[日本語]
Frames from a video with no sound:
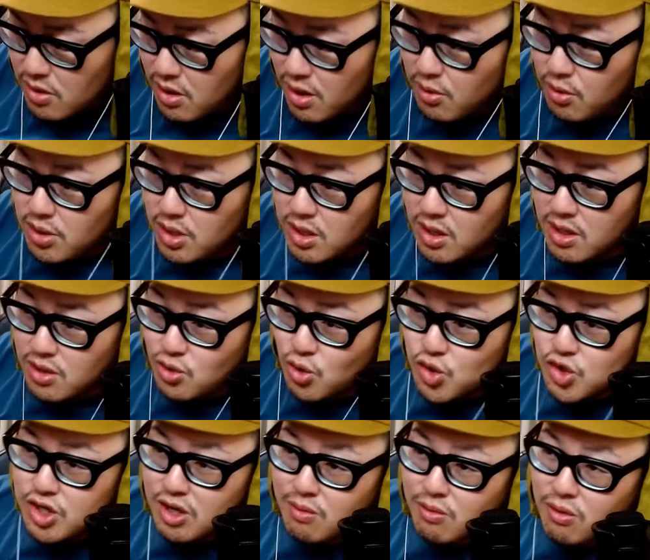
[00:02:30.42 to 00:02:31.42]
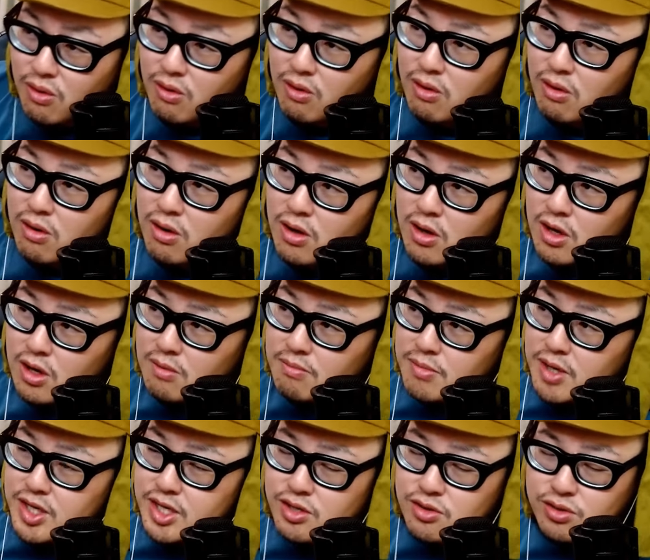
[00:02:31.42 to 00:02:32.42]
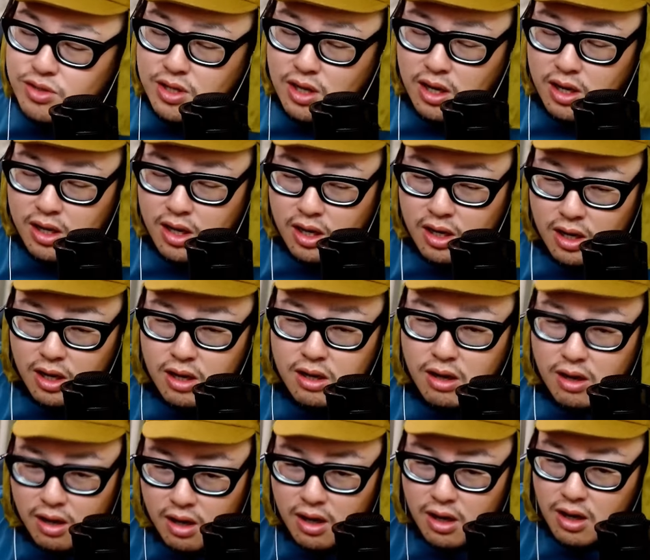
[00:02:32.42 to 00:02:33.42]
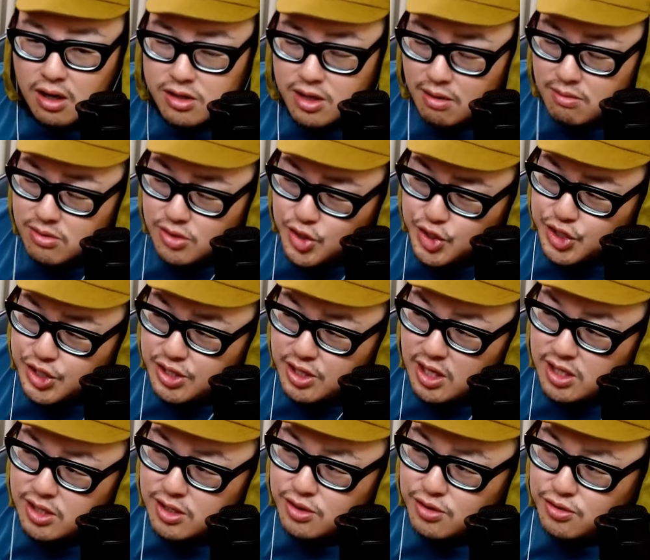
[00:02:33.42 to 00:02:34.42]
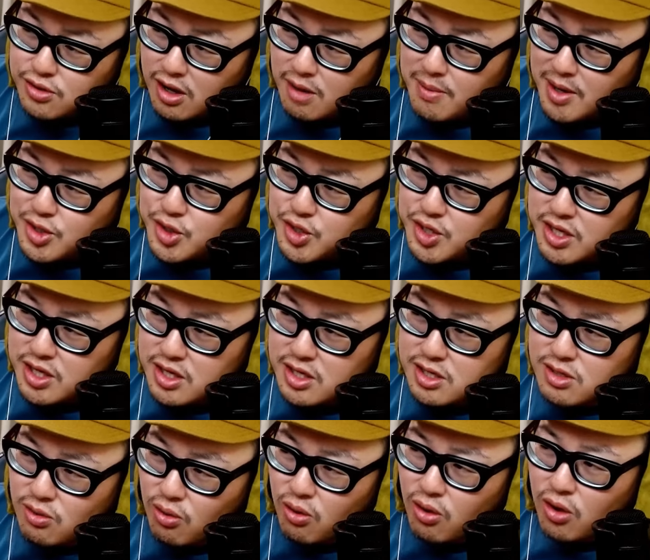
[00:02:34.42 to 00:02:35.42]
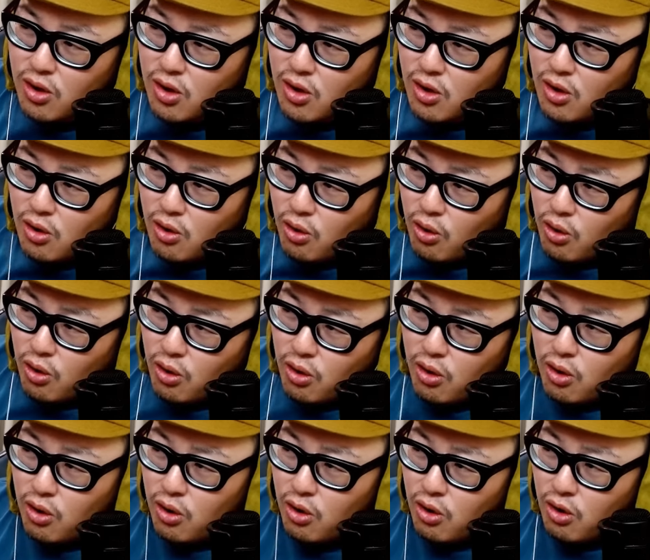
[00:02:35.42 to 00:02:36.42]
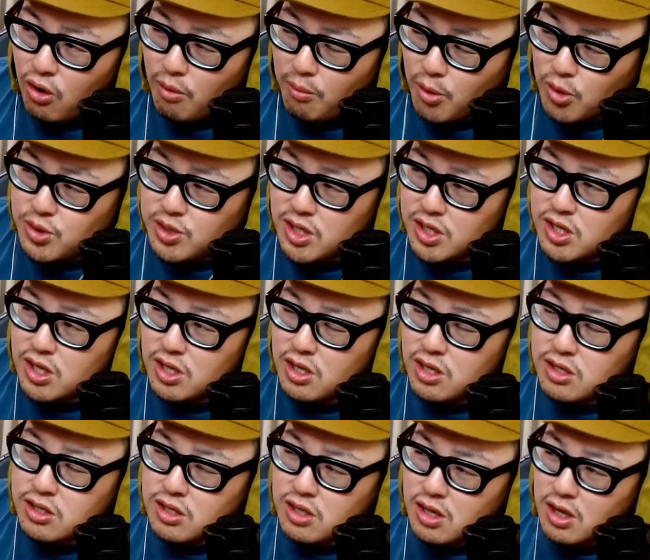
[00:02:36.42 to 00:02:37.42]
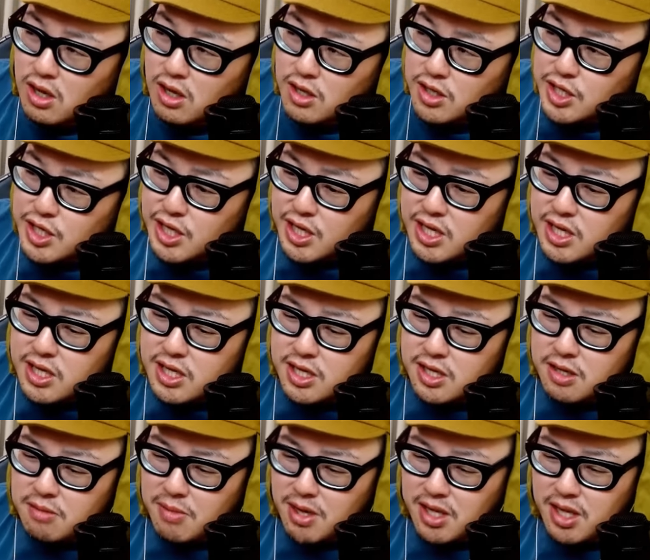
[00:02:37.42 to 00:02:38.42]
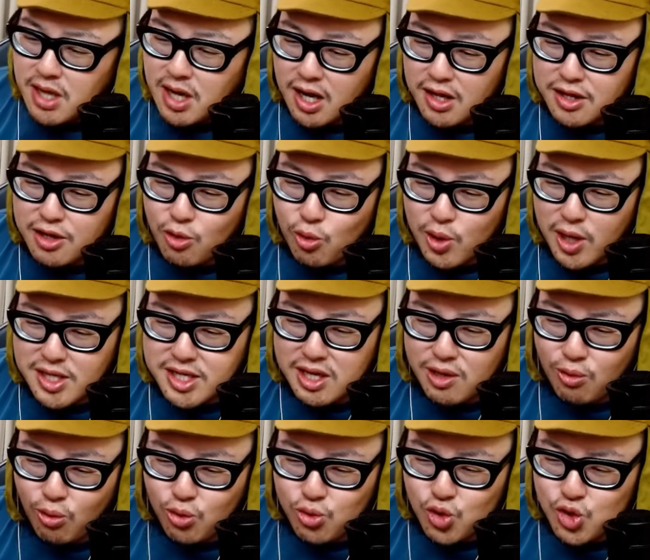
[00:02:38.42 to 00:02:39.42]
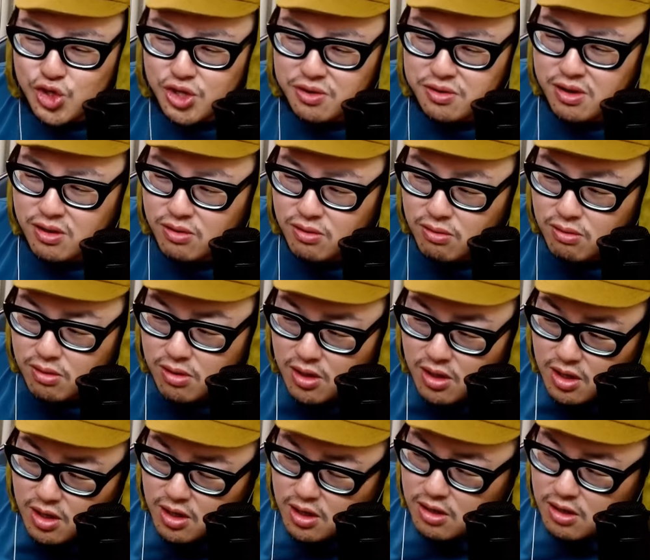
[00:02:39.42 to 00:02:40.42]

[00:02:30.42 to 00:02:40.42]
なので、なんとしても、飯食っていかなきゃいけないから、多分 CS クライマックスシリーズを、持ってしてですね、ギリギリまで金を稼ごうとしてるけど、